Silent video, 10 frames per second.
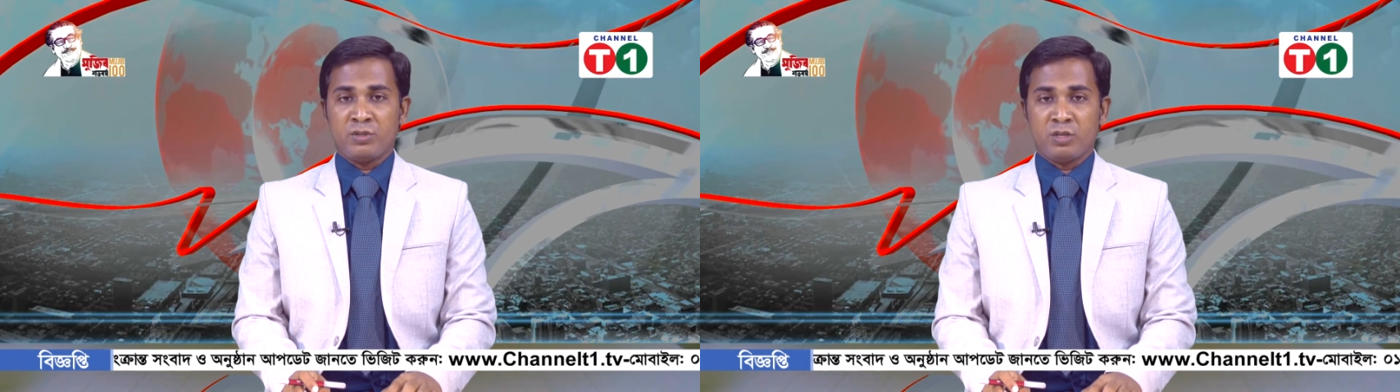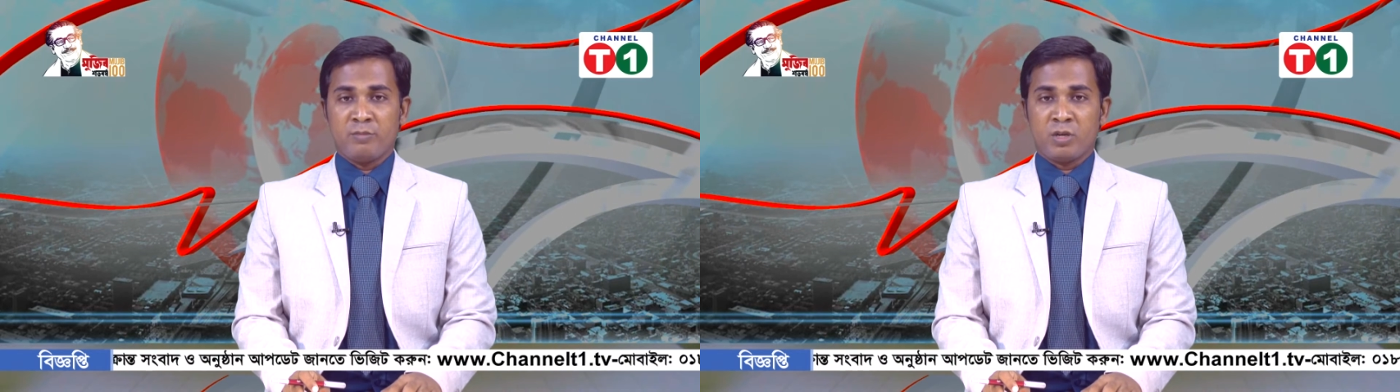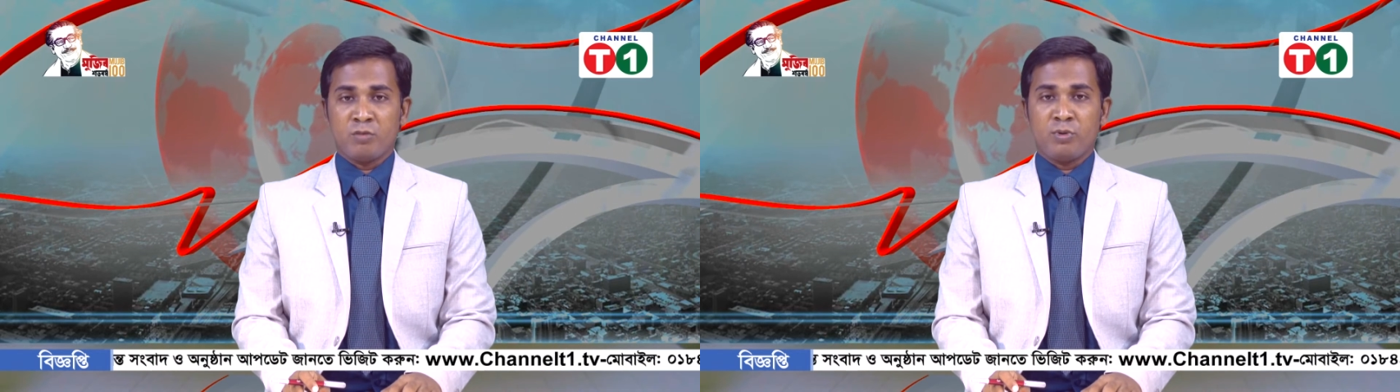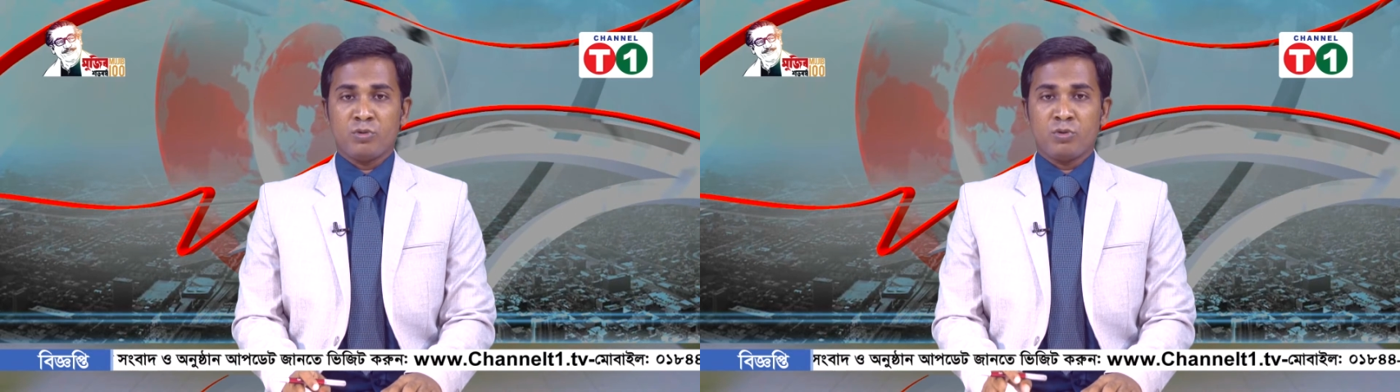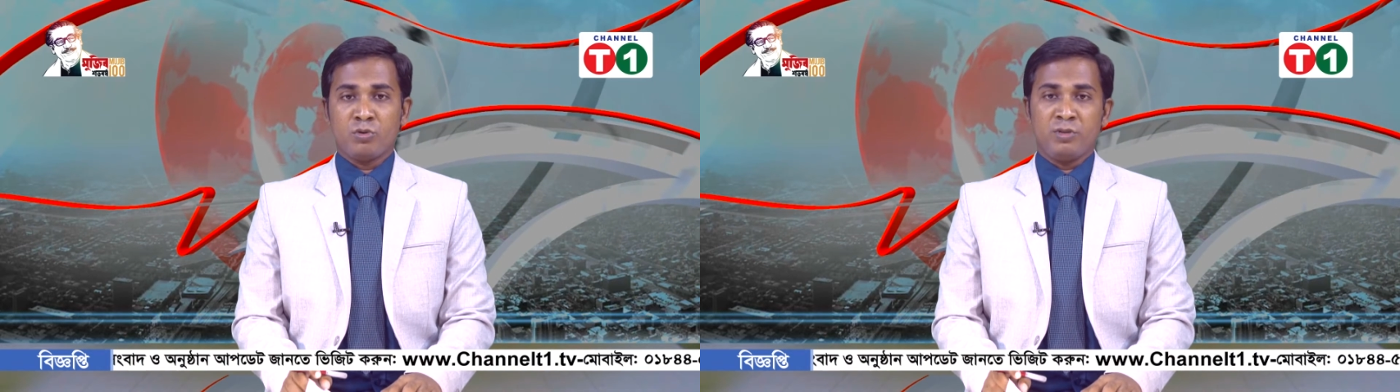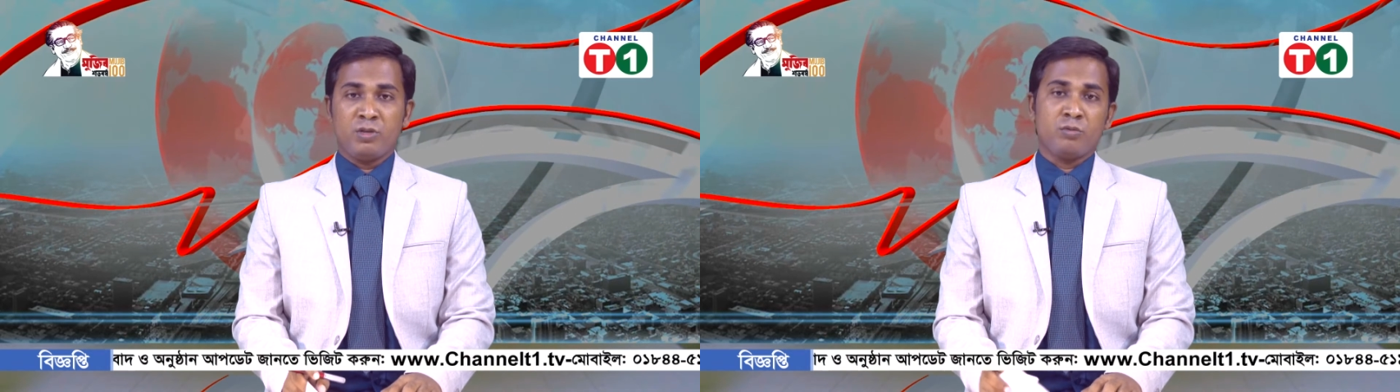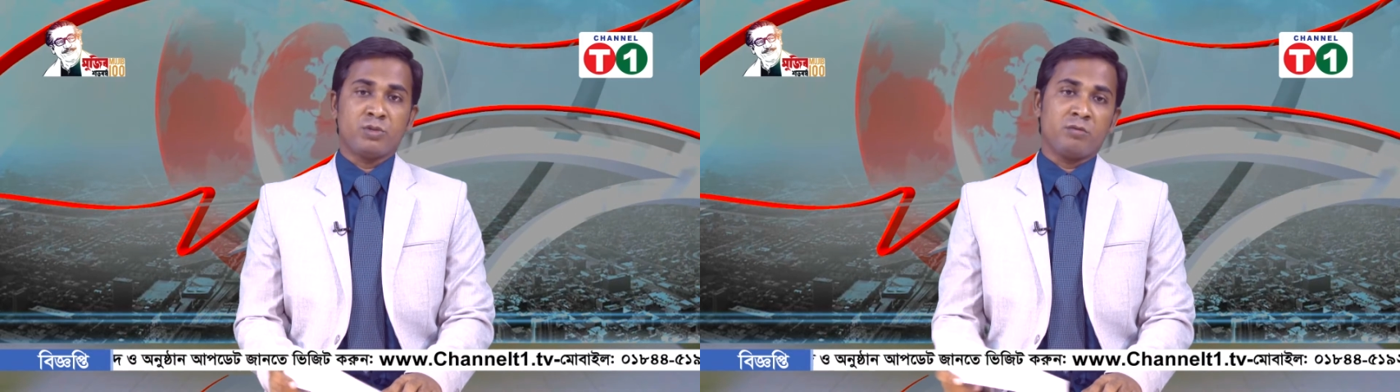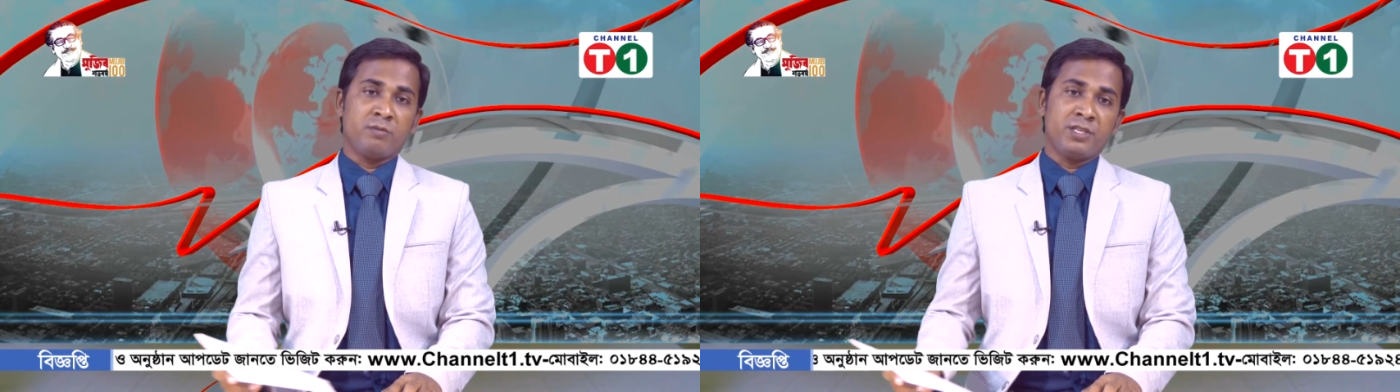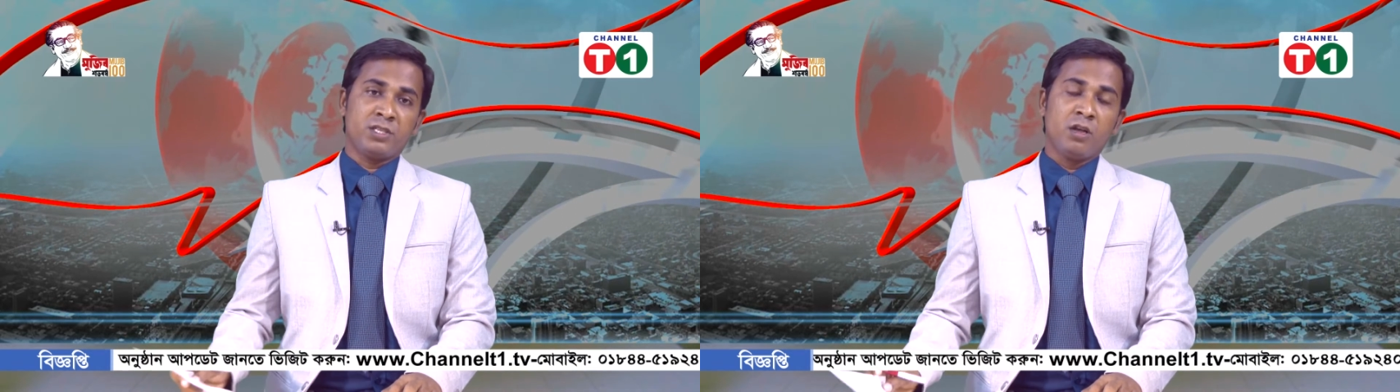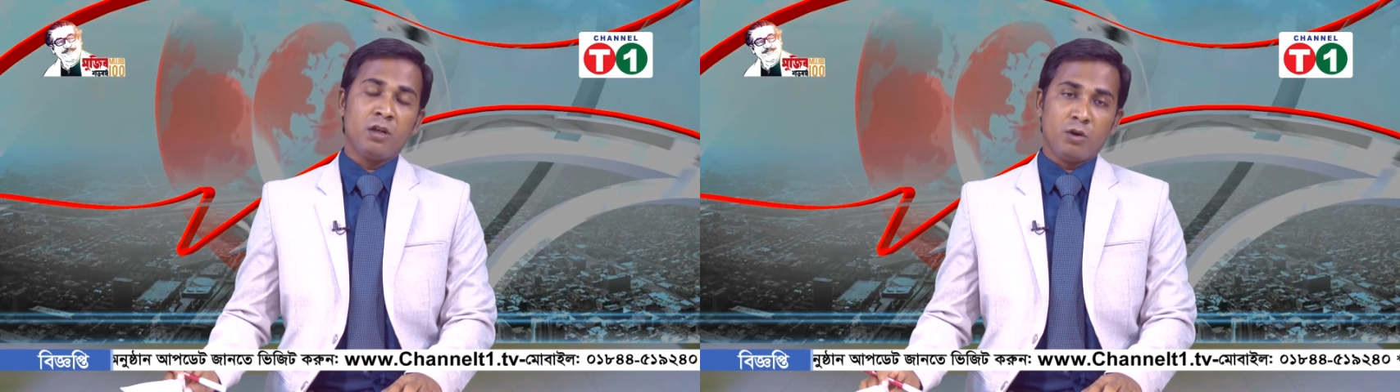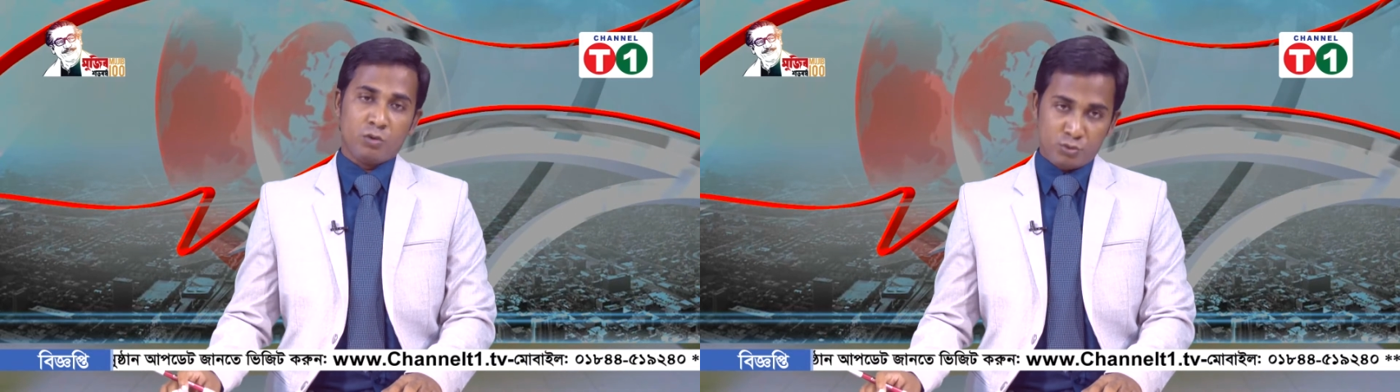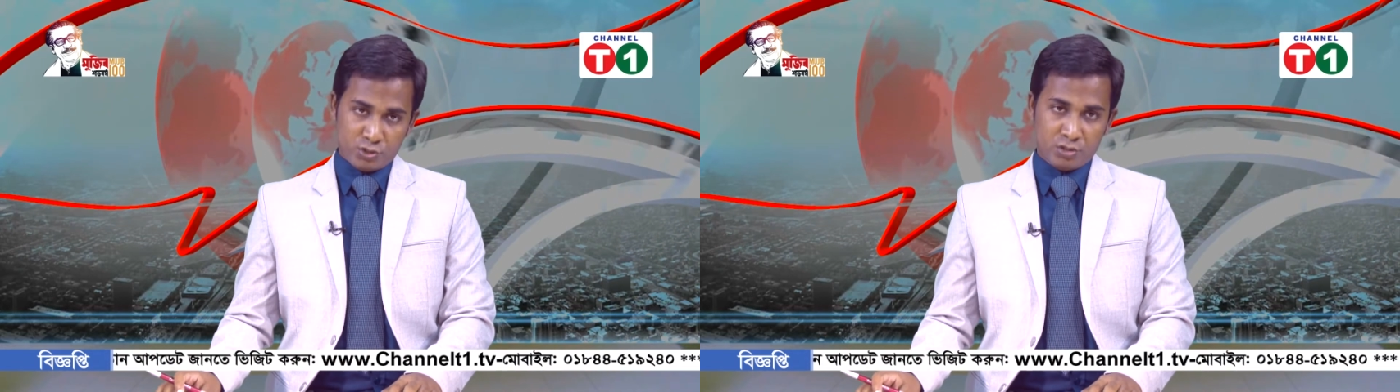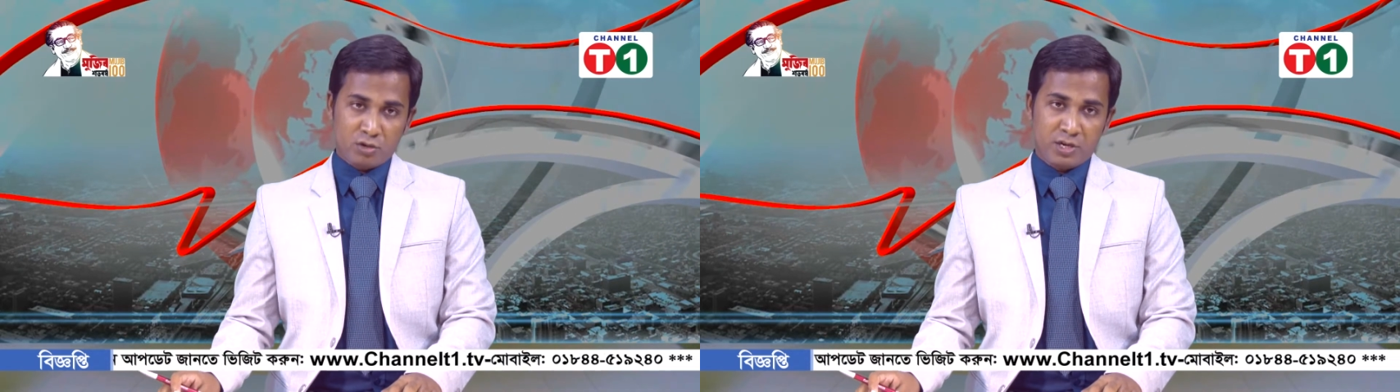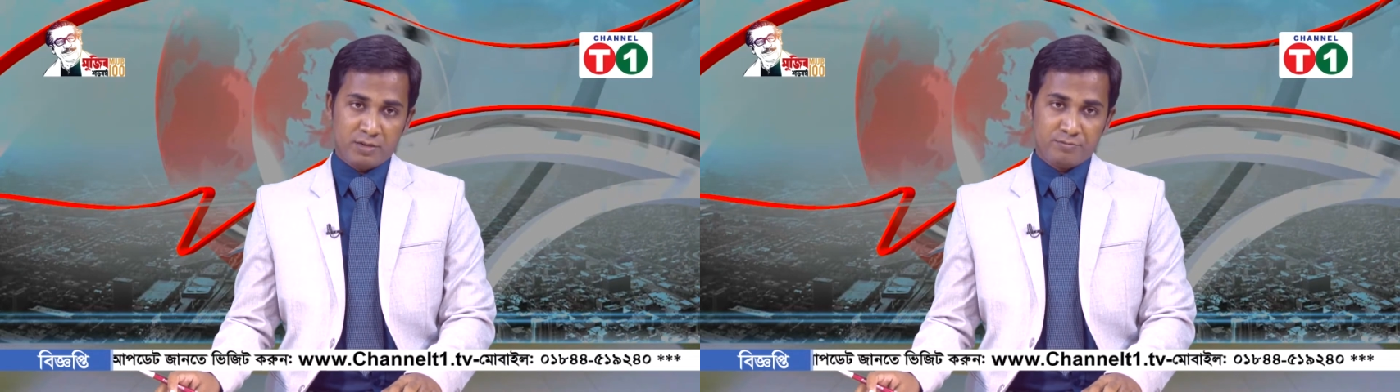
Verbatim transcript: আয়োজনে মানববন্ধন ও বিক্ষোভ সমাবেশ অনুষ্ঠিত হয়